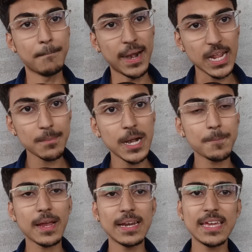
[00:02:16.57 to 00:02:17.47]

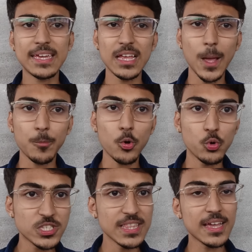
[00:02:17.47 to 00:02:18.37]
बेटरमेंट पे क्लिक किया तो आपको
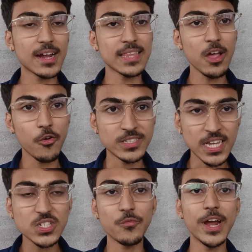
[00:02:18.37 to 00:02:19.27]
कुछ नहीं करना
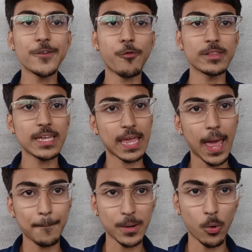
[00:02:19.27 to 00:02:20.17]
जस्ट वेट फॉर द
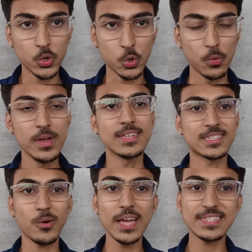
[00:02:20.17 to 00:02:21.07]
कैप राउंड टू
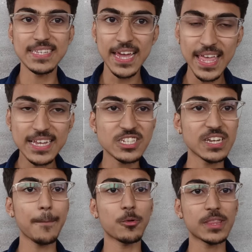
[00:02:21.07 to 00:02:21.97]
सो गाइज यही एक
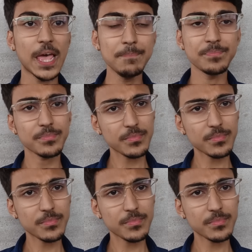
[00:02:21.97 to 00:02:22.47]
स्टेप होता है